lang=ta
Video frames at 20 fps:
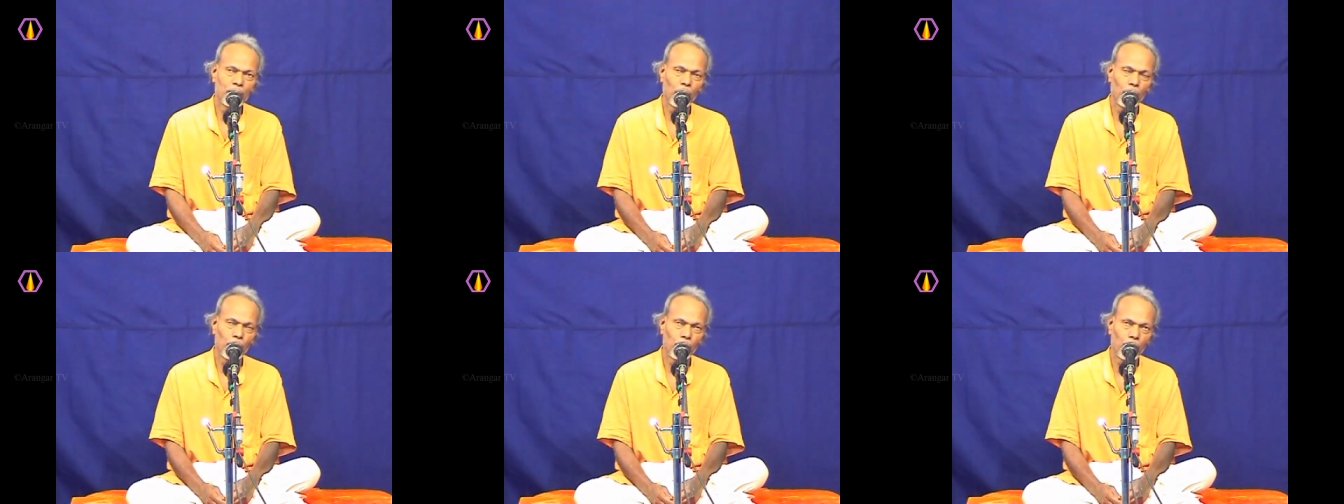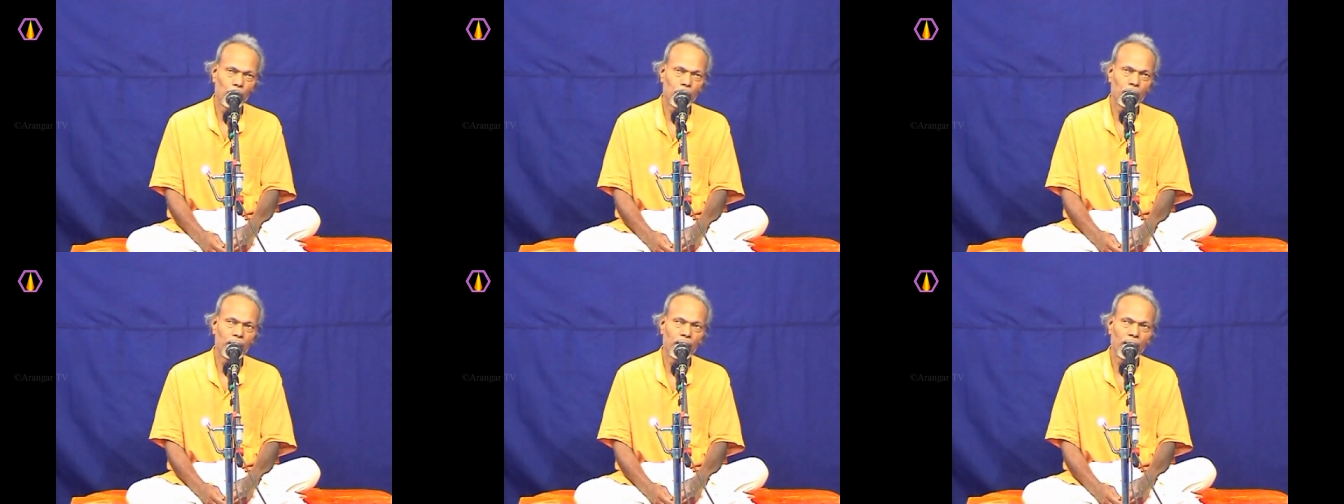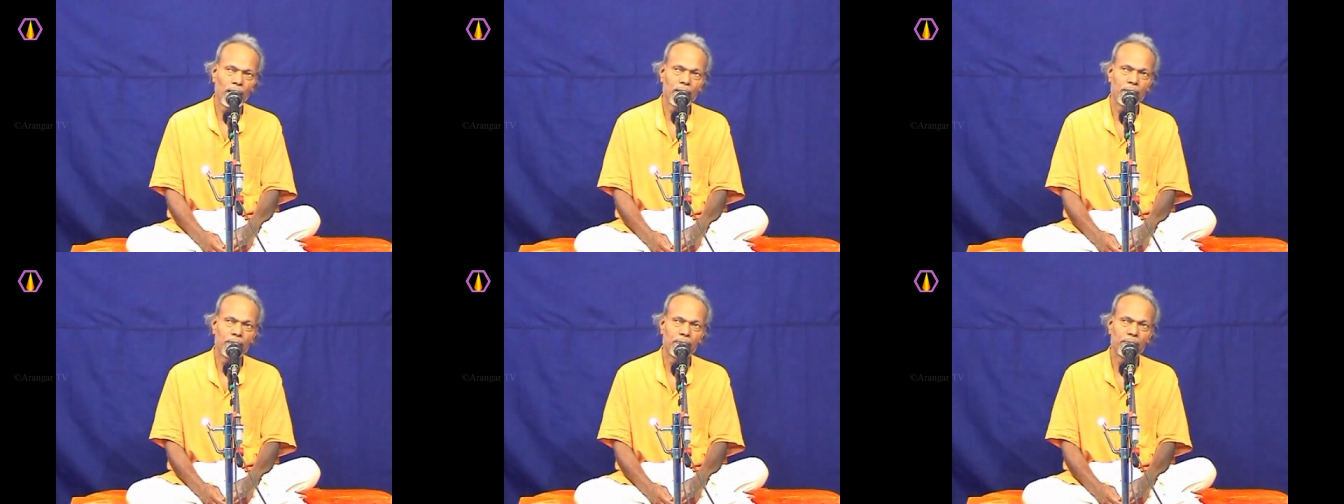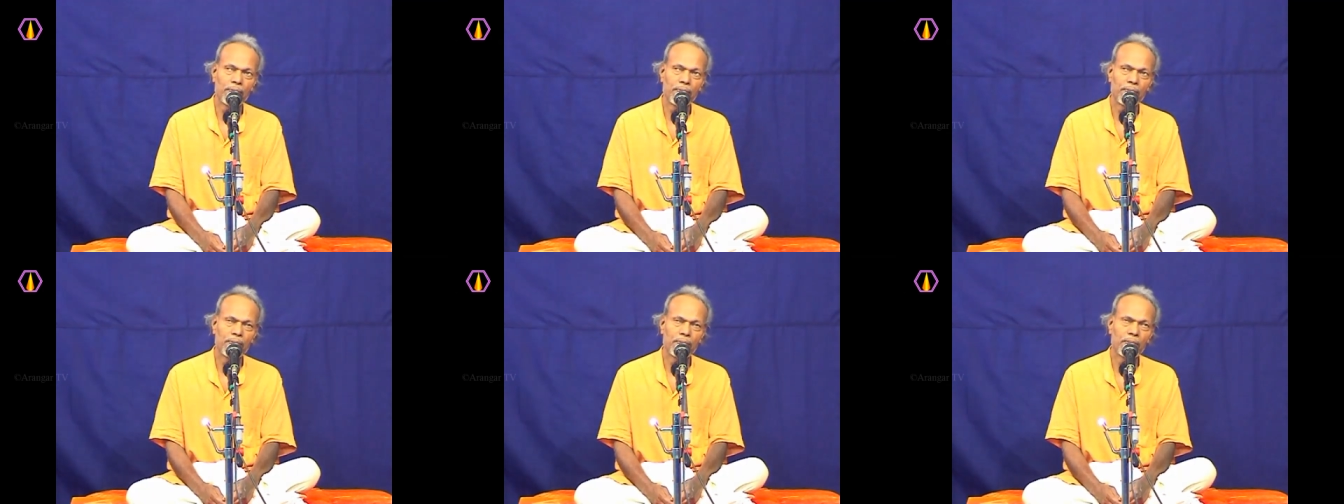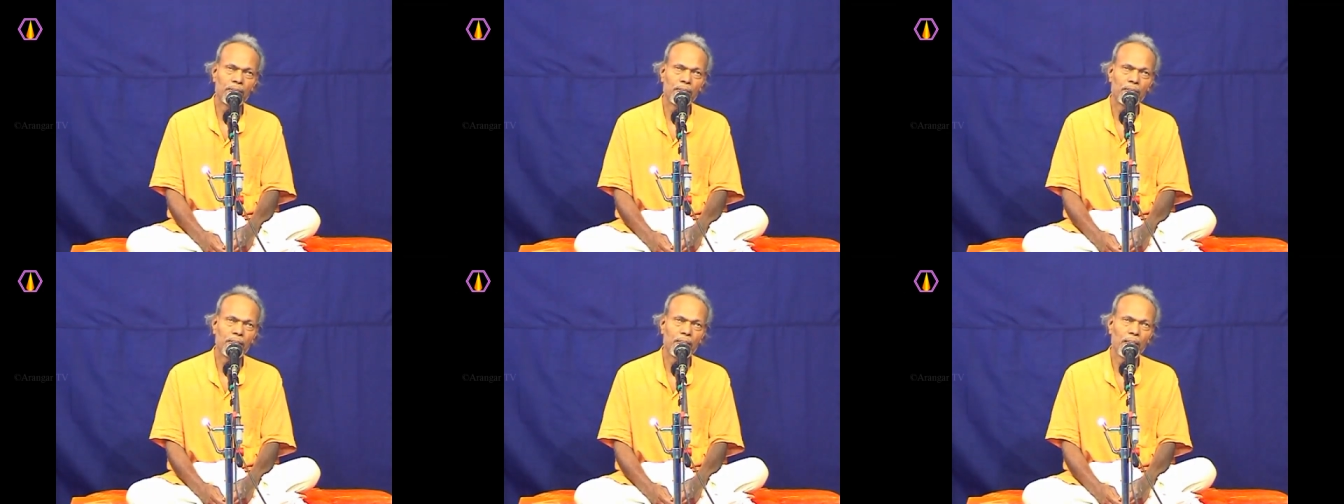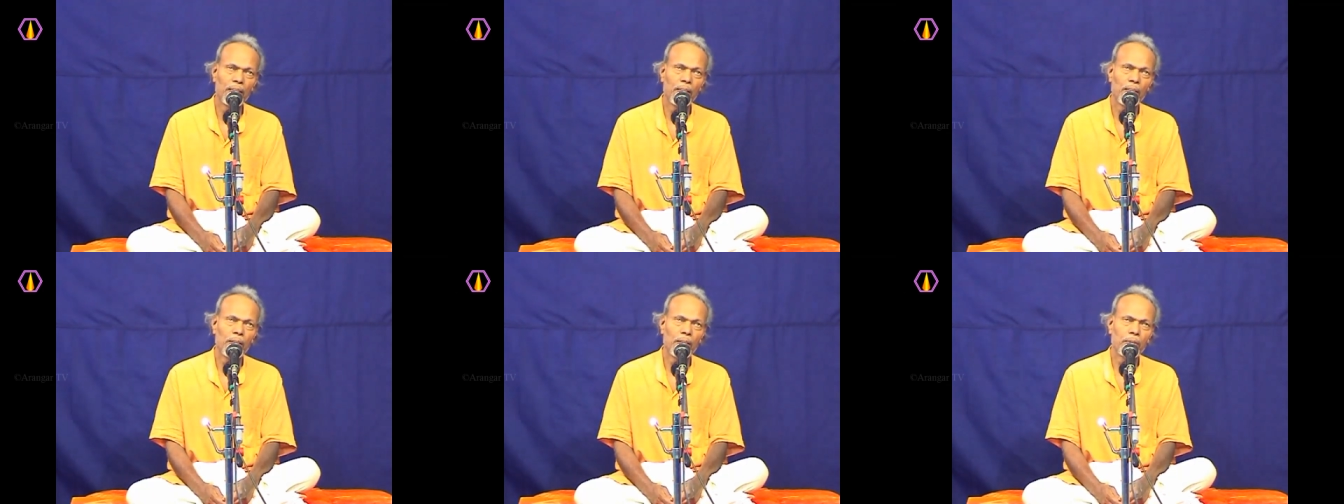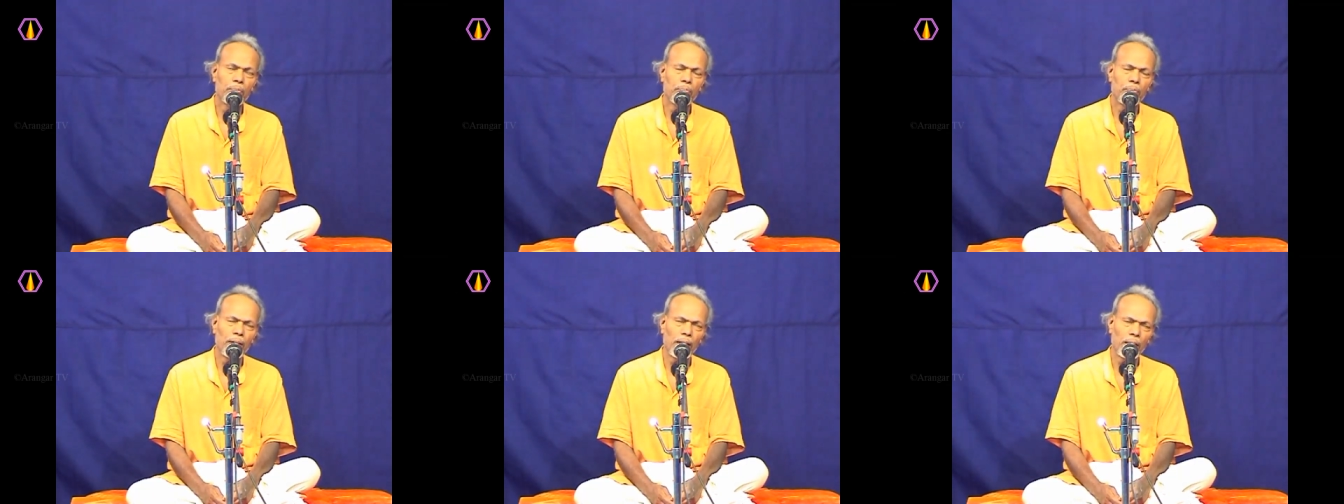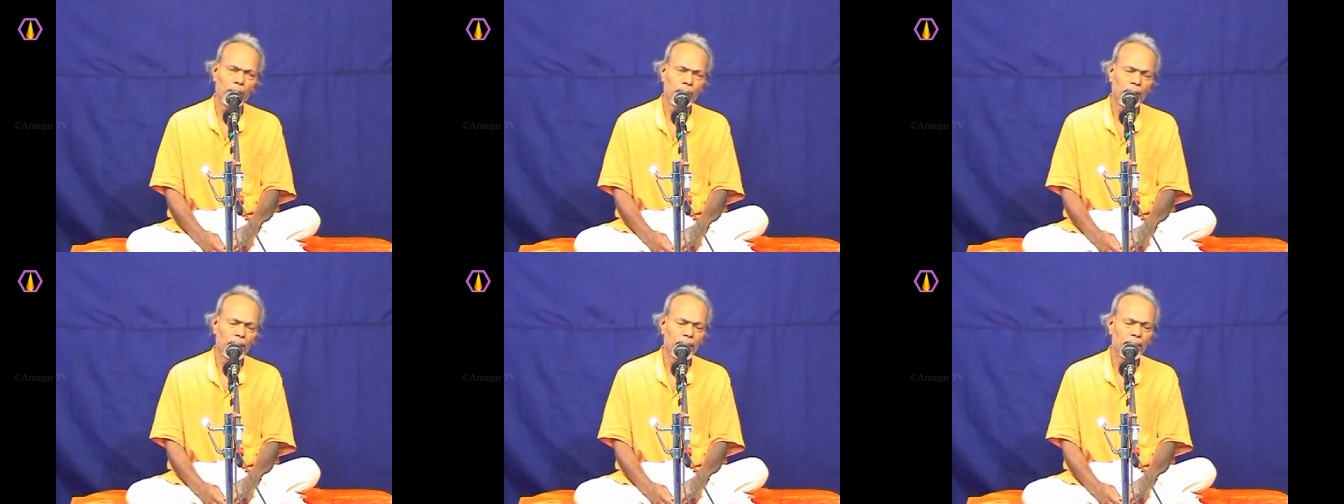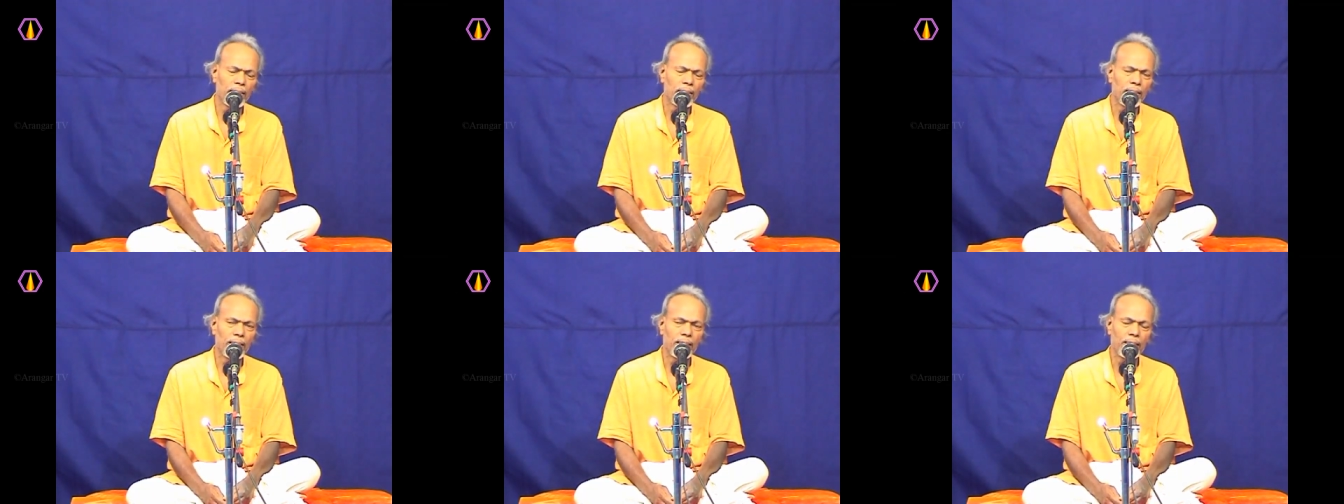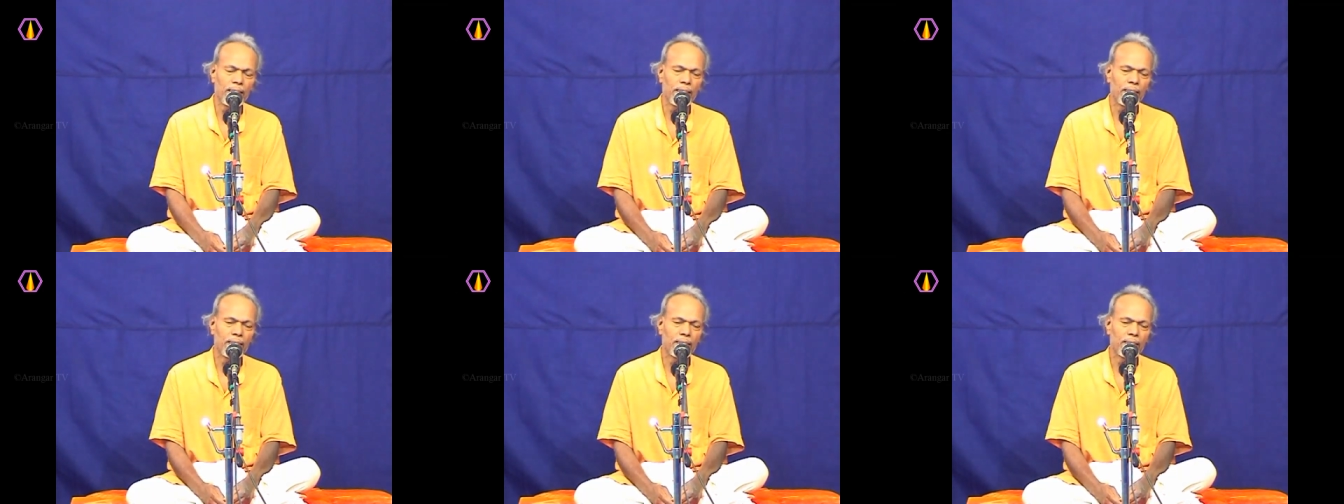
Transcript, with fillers: ஒவ்வொரு நாளும் பல மகான்களை